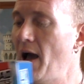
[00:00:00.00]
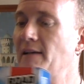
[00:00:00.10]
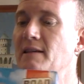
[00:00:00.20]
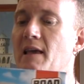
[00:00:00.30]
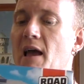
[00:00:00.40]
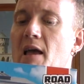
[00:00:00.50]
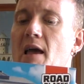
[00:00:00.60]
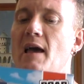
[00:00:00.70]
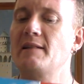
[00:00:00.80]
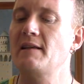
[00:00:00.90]
Así que
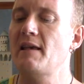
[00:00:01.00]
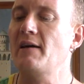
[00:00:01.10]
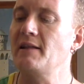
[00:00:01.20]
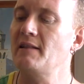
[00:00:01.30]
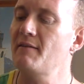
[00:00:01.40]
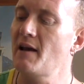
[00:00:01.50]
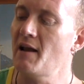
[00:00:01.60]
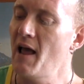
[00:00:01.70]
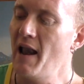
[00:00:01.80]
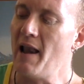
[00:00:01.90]
este se bastante
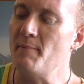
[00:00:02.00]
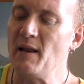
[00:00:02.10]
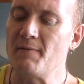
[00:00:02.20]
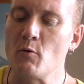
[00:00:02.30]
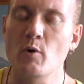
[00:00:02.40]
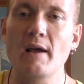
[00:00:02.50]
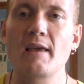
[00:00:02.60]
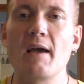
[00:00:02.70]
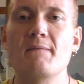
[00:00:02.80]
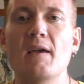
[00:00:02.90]
bien. Las minifiguras
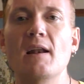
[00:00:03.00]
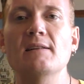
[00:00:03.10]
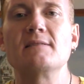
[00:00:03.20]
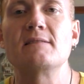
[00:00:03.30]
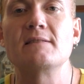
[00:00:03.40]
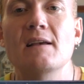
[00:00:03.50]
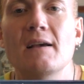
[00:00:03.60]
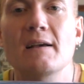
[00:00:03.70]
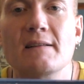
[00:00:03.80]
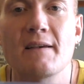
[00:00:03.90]
que vienen
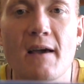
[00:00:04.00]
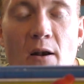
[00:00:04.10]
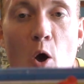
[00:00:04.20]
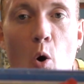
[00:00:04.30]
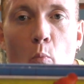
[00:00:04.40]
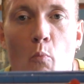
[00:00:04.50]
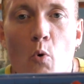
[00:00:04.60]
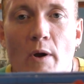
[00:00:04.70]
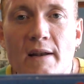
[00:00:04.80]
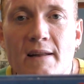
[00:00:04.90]
se ven
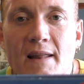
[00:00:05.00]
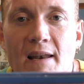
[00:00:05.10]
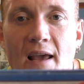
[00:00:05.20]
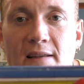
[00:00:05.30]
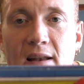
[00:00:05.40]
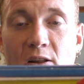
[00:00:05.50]
muy entretenidas en